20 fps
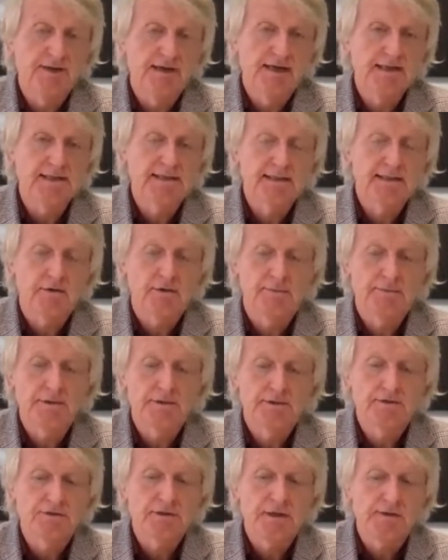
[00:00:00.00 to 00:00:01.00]
Le differenze,
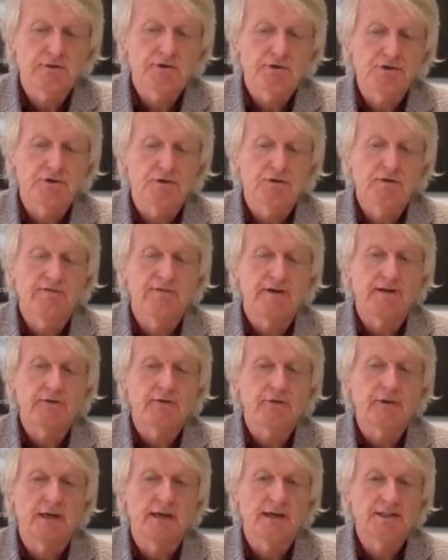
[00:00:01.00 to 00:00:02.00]
come ti dicevo, sono nel
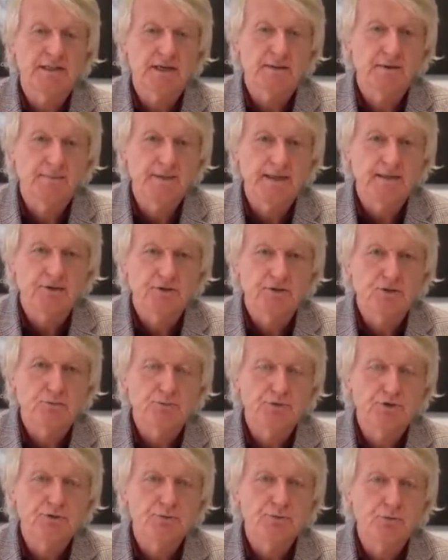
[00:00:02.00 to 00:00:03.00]
fatto che è estremamente su
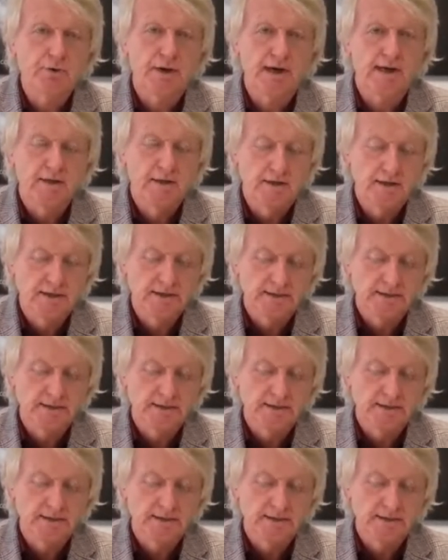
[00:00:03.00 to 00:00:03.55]
misura,